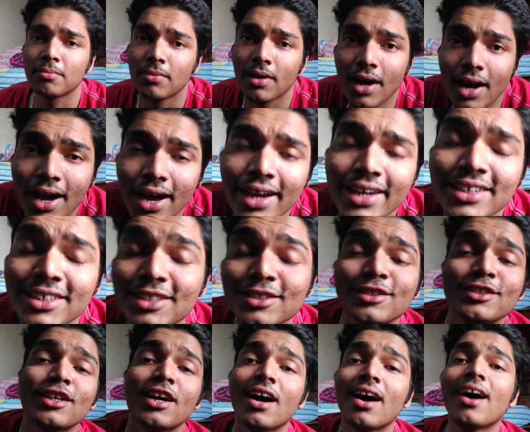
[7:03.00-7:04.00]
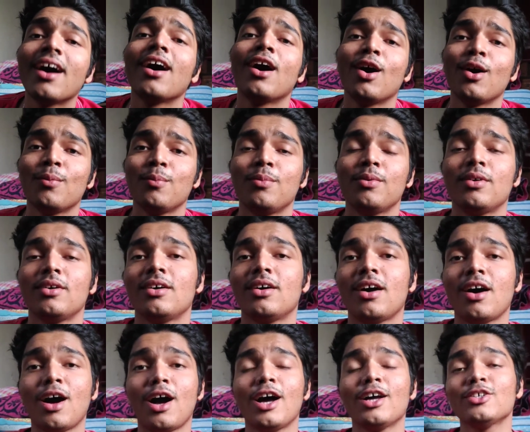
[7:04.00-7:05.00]
भाई साहब
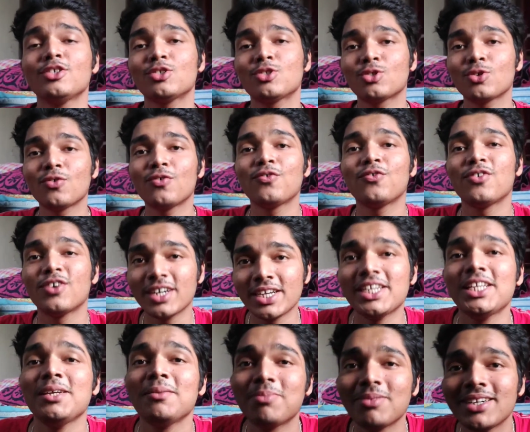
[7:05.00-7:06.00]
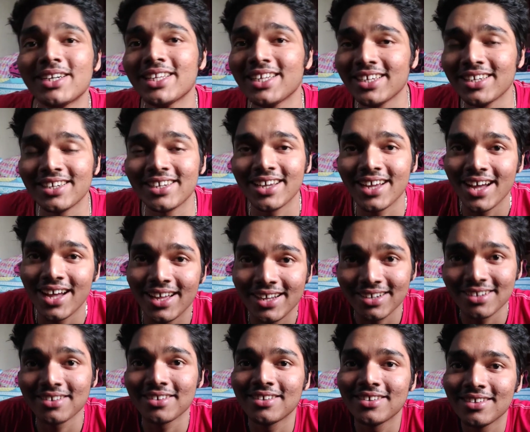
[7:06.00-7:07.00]
आज तो फटी पड़ी है
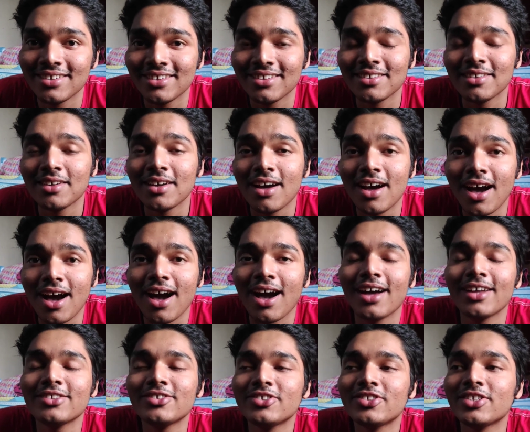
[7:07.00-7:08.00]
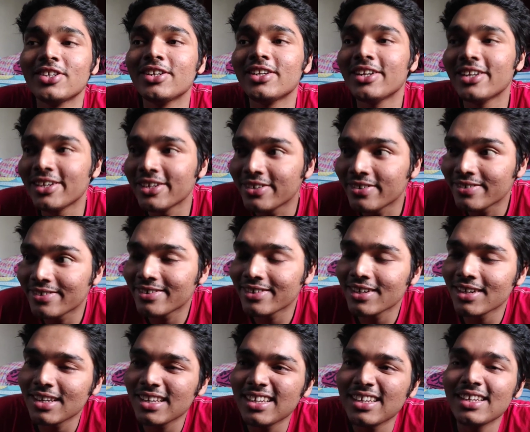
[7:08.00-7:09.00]
यार आज
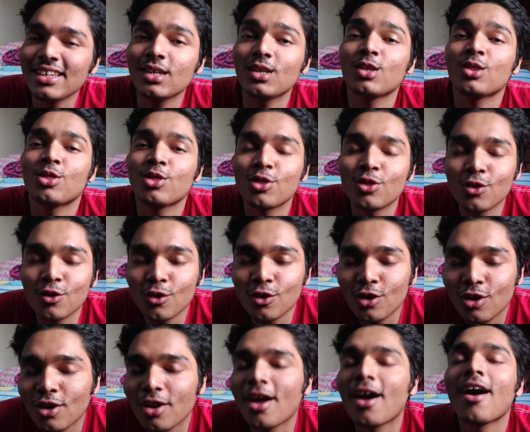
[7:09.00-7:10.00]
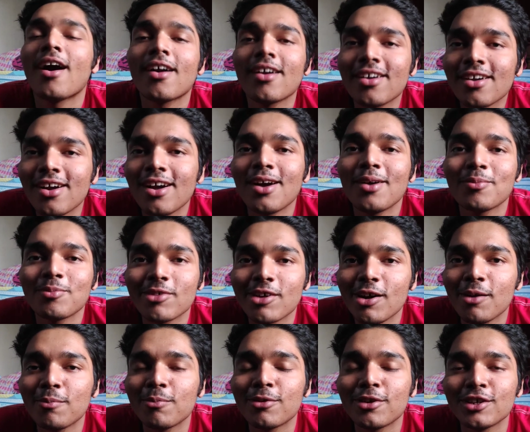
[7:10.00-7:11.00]
लिटरली इतना काम
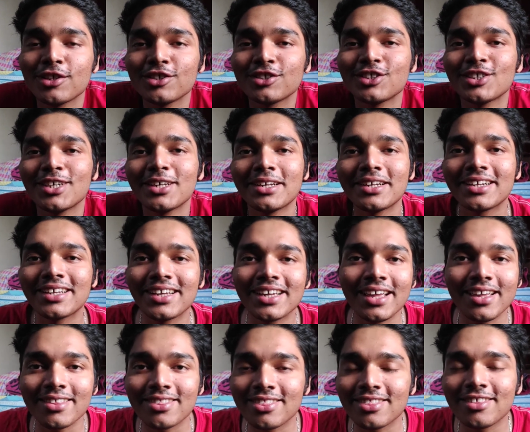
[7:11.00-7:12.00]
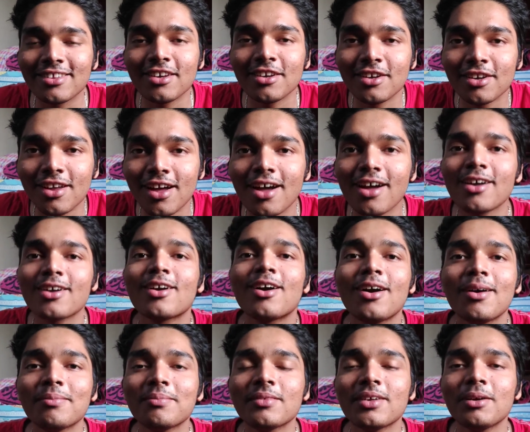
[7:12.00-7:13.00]
का प्रेशर है इतना
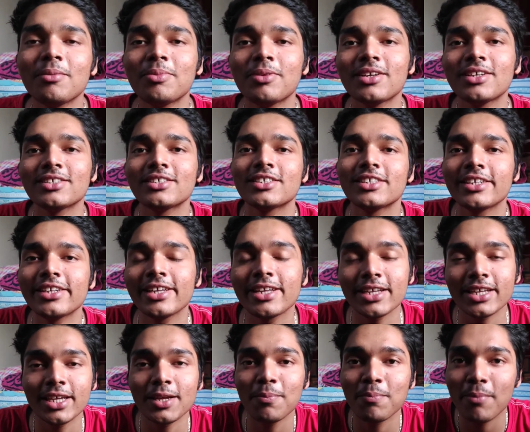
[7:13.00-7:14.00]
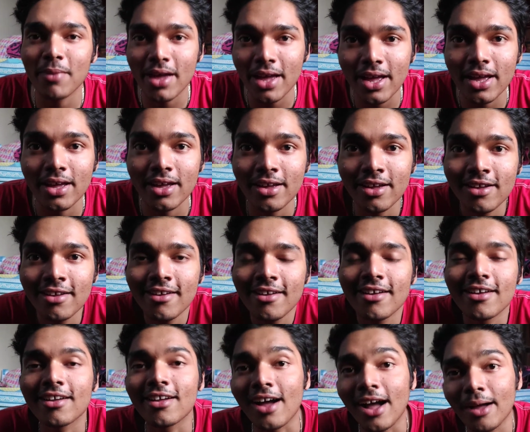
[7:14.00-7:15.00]
काम का प्रेशर है कि मैं
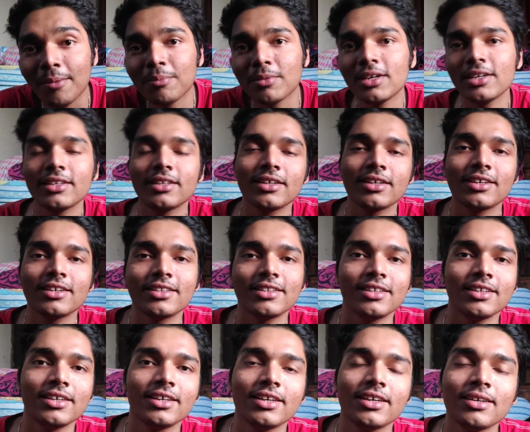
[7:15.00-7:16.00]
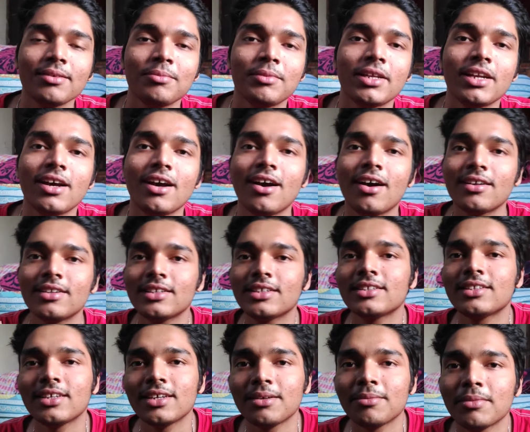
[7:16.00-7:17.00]
काम करते करते मेरा
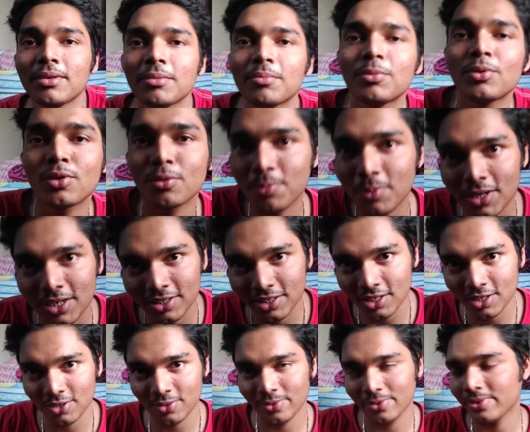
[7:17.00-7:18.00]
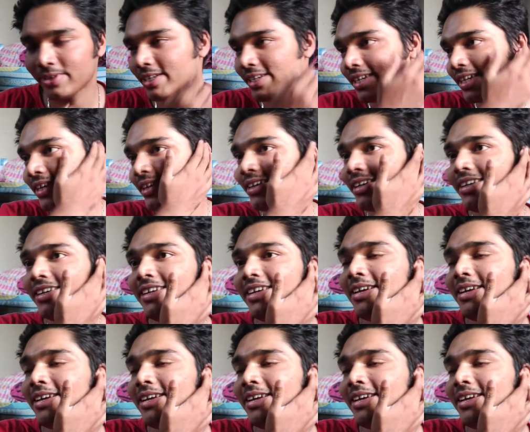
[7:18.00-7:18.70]
आदत है मैं बुक पढ़ता हूँ ठीक है